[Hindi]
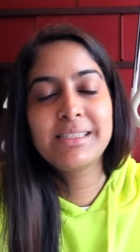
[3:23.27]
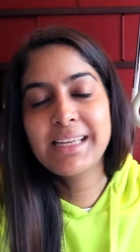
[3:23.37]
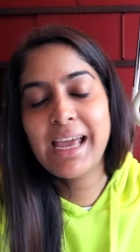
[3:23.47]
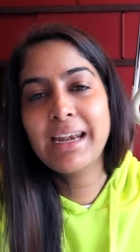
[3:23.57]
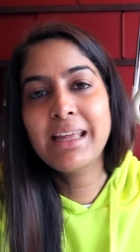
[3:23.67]

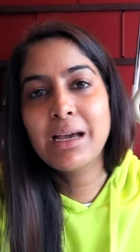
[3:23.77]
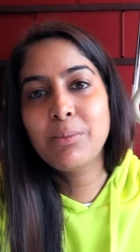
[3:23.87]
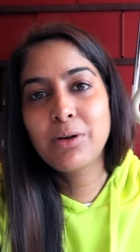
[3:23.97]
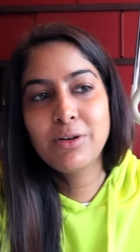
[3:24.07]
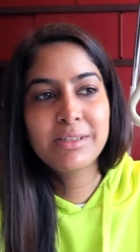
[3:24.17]
स्कैरी है
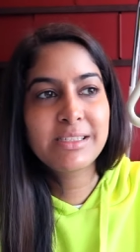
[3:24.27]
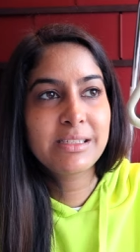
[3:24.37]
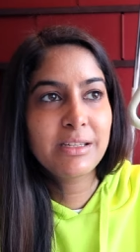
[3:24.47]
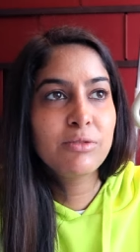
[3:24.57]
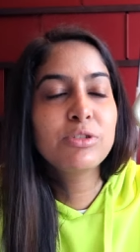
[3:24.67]
बिकॉज
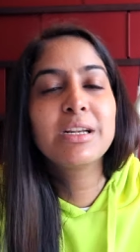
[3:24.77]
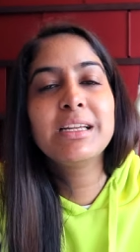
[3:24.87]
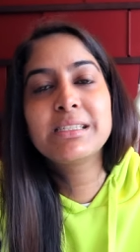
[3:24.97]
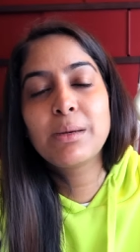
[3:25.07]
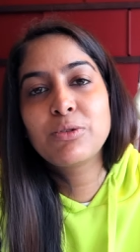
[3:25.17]

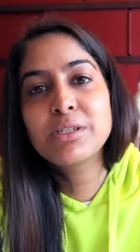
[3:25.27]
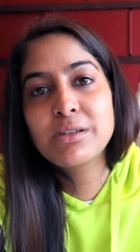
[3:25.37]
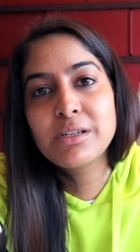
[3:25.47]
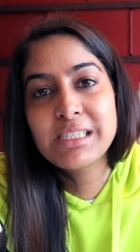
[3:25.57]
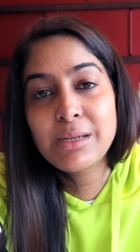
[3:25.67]
यूजली सब कुछ
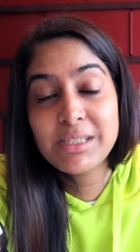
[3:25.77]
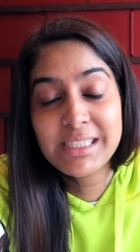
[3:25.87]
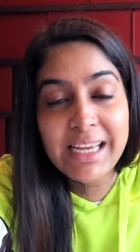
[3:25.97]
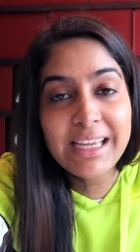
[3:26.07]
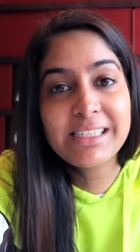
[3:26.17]
सर्जरी में
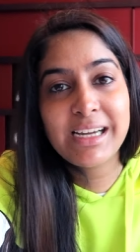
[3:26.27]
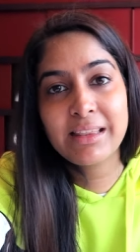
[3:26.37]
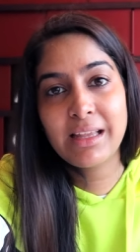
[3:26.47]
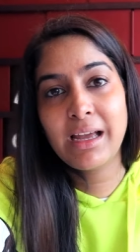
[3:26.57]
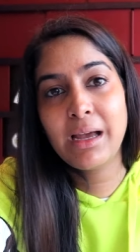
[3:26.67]
सही
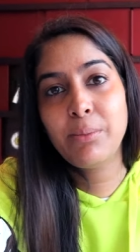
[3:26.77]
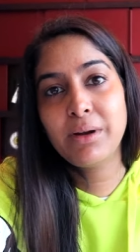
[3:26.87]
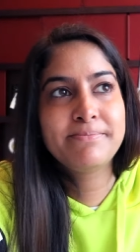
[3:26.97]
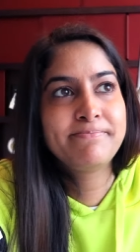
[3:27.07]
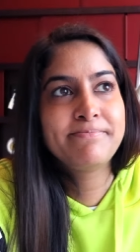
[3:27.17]
जाता है
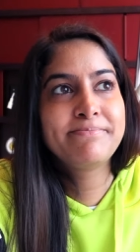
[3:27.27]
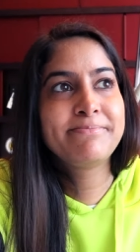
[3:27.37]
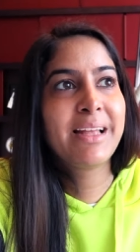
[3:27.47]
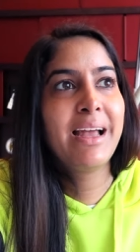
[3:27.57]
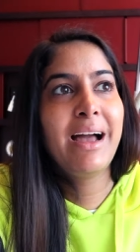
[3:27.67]

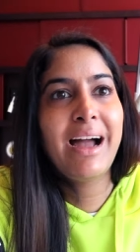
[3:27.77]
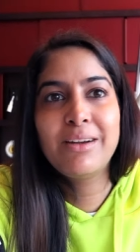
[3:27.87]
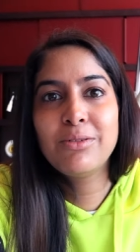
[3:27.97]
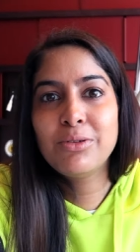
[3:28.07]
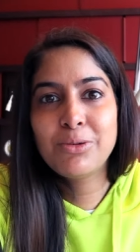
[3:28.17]
बट आई
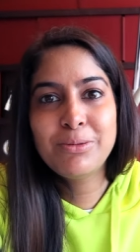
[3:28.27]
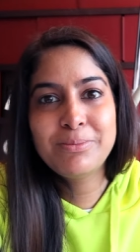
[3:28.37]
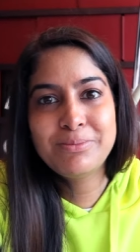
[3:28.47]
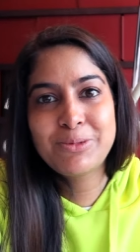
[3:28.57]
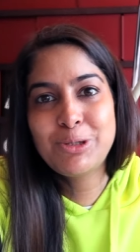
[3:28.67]
डोंट नो
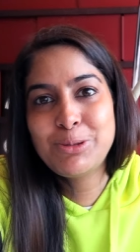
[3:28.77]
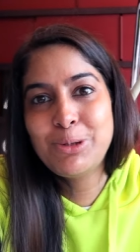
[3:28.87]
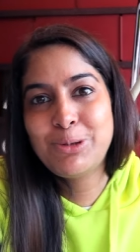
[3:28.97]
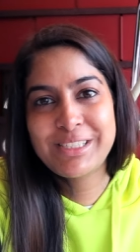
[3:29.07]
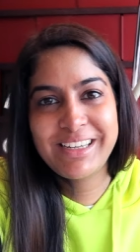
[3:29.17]
कुछ भी
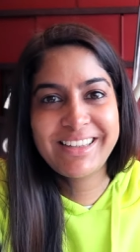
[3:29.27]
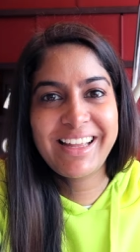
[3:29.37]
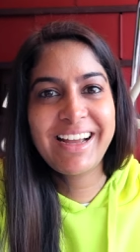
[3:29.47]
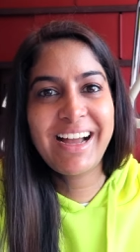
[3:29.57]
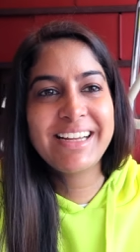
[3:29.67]
हो सकता
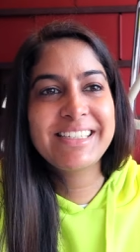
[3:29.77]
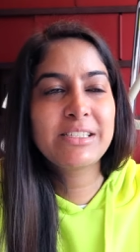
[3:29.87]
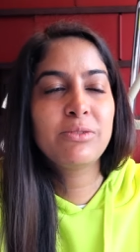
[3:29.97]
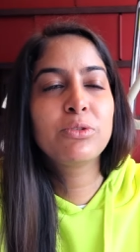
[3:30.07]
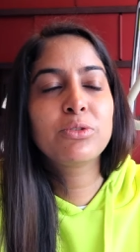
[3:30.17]
है गाइज
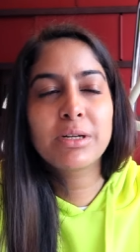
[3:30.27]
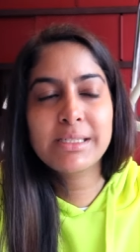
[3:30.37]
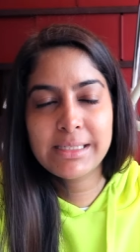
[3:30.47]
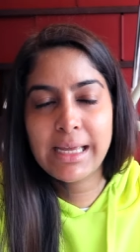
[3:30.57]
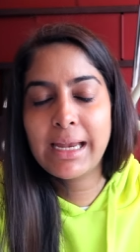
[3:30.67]
वो थोड़ा
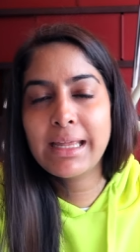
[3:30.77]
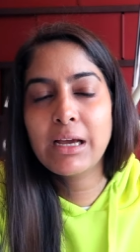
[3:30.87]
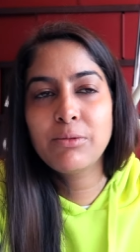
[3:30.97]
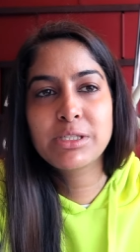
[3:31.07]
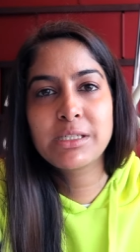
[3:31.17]
स्कैरी
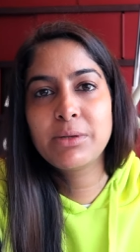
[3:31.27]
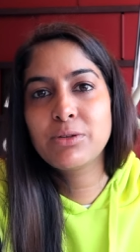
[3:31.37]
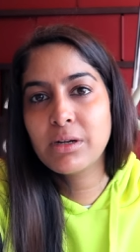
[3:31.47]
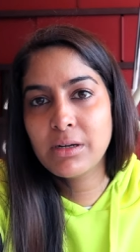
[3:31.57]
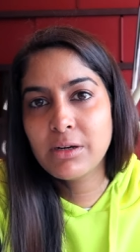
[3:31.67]
है उससे मैं
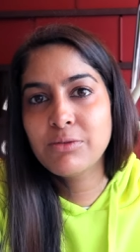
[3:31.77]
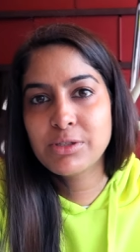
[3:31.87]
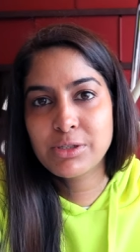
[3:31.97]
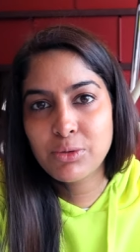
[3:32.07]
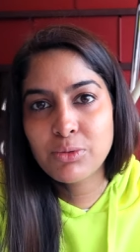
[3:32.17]
थोड़ा
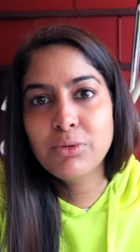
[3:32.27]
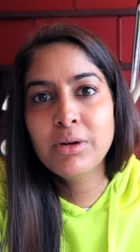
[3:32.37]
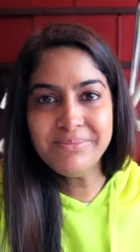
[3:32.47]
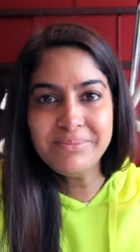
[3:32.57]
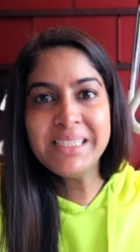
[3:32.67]
नर्वस हूँ
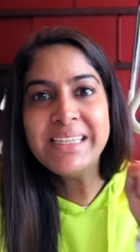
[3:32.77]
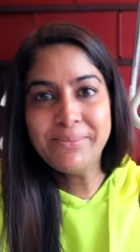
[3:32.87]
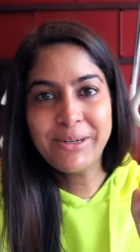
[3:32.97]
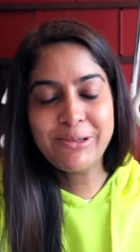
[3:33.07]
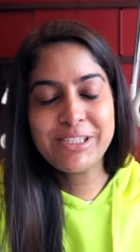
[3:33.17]

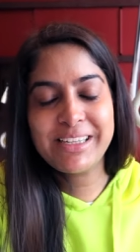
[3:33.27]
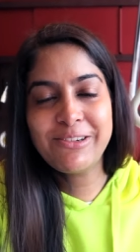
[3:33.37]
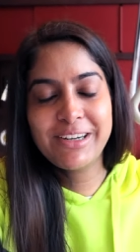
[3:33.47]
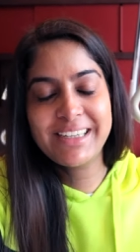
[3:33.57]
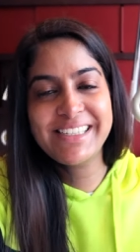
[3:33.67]
पर कुछ नहीं
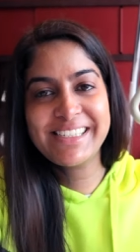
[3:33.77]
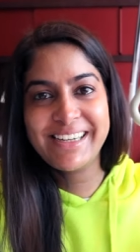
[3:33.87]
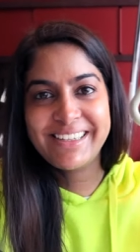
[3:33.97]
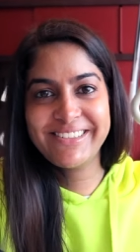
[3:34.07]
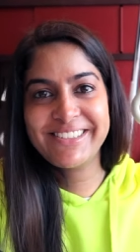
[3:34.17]
होगा निशा
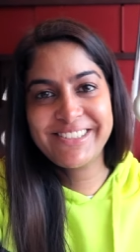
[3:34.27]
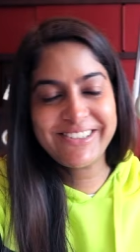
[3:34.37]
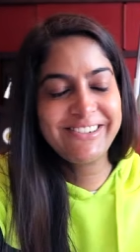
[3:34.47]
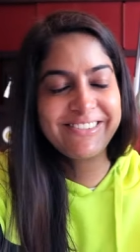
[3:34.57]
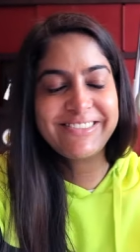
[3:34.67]
यू
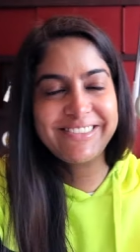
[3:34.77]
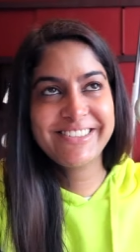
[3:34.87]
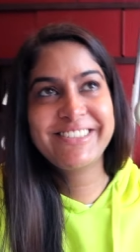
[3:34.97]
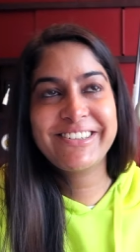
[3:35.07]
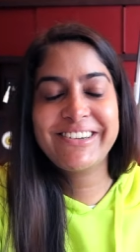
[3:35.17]
स्ट्रांग यू
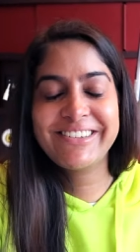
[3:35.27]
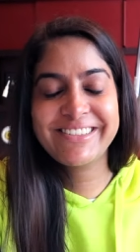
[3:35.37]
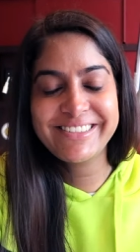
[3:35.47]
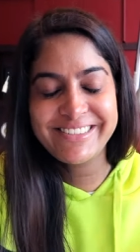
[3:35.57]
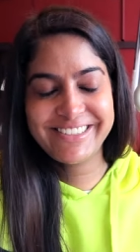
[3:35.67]

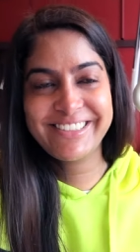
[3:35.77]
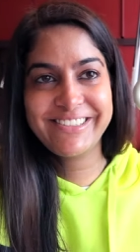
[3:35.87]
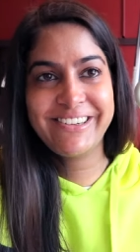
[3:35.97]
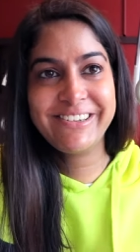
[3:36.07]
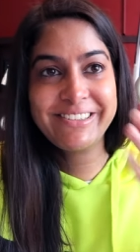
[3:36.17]
स्ट्रांग यू
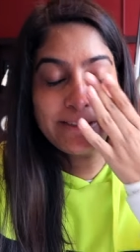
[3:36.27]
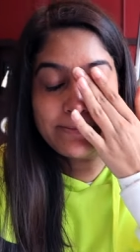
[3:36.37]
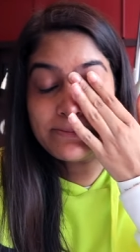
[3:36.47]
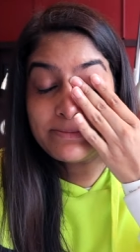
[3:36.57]
स्ट्रांग